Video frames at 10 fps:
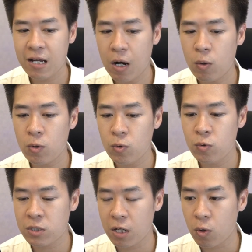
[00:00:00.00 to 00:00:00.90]
go to
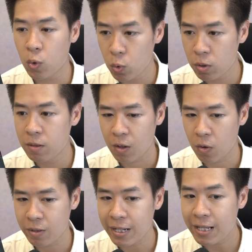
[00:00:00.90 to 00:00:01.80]
school.
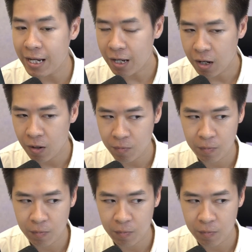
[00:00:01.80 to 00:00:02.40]
Có thấy thích không?